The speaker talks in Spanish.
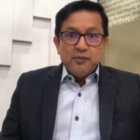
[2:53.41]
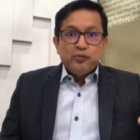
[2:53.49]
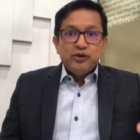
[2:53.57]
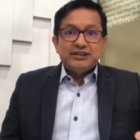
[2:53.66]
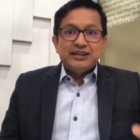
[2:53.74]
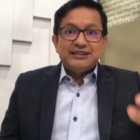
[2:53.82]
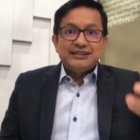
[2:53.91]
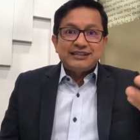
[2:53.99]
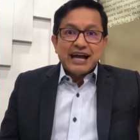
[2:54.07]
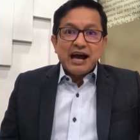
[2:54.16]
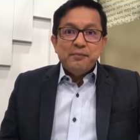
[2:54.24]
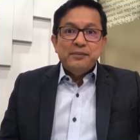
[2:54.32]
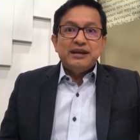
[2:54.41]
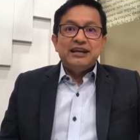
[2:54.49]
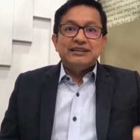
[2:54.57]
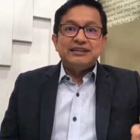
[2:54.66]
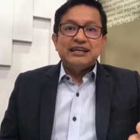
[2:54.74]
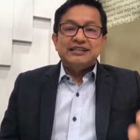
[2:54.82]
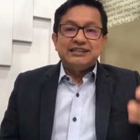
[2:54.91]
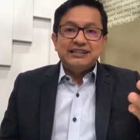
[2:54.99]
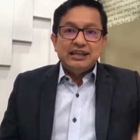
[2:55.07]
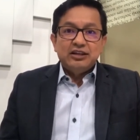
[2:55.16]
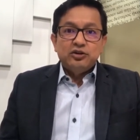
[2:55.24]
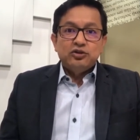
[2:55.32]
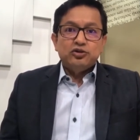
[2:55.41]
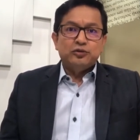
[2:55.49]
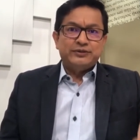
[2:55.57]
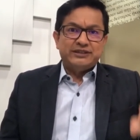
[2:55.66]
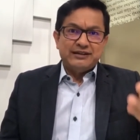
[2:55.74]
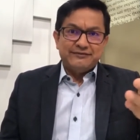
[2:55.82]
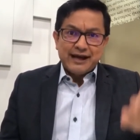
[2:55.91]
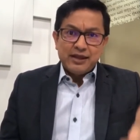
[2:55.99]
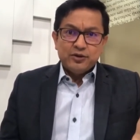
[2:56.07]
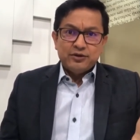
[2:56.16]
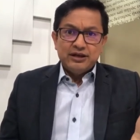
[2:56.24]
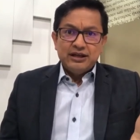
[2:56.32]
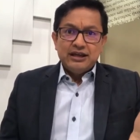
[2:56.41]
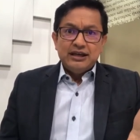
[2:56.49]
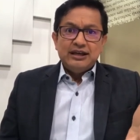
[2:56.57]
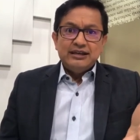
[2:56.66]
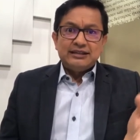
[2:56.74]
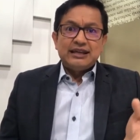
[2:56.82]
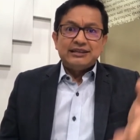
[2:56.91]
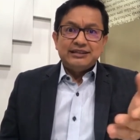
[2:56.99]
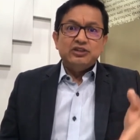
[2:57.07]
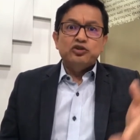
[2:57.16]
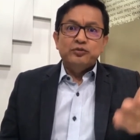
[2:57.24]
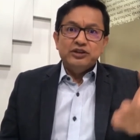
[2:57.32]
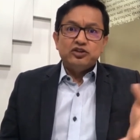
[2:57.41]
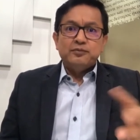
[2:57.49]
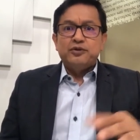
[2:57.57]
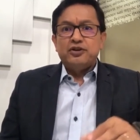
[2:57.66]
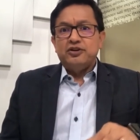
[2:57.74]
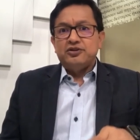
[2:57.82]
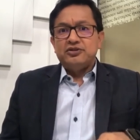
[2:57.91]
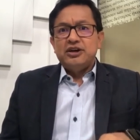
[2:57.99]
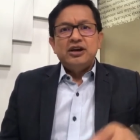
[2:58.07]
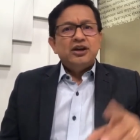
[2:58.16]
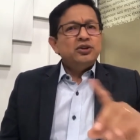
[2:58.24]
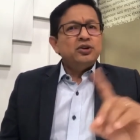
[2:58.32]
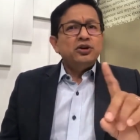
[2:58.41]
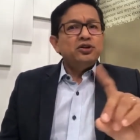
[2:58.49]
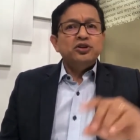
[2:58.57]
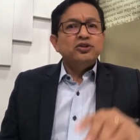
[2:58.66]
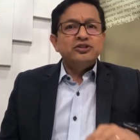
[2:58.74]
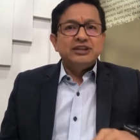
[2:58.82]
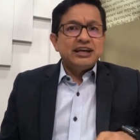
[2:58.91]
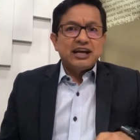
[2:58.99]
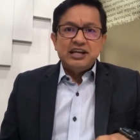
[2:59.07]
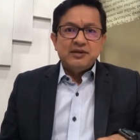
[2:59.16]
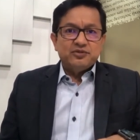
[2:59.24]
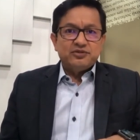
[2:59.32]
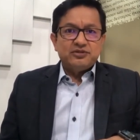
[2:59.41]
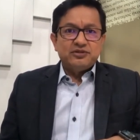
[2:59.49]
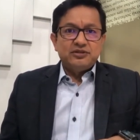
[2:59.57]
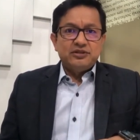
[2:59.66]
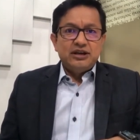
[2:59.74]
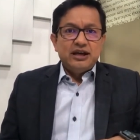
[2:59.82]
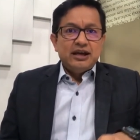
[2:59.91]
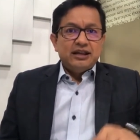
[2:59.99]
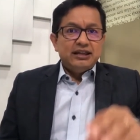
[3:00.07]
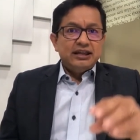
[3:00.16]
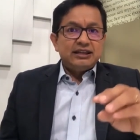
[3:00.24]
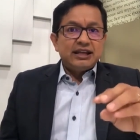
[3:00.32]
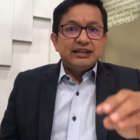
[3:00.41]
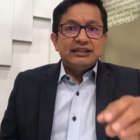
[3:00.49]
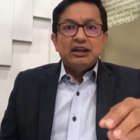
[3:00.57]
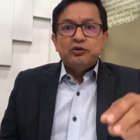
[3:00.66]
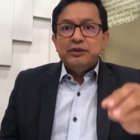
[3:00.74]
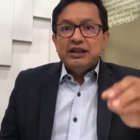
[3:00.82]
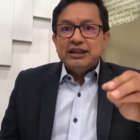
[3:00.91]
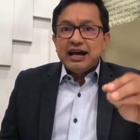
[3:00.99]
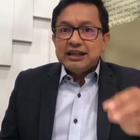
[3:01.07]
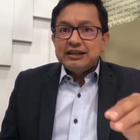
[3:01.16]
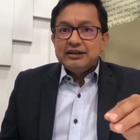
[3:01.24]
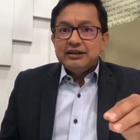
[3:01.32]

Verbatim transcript: pues sabe que está siendo observado está siendo visto por Dios. No, no nos engañemos. Detrás de la humildad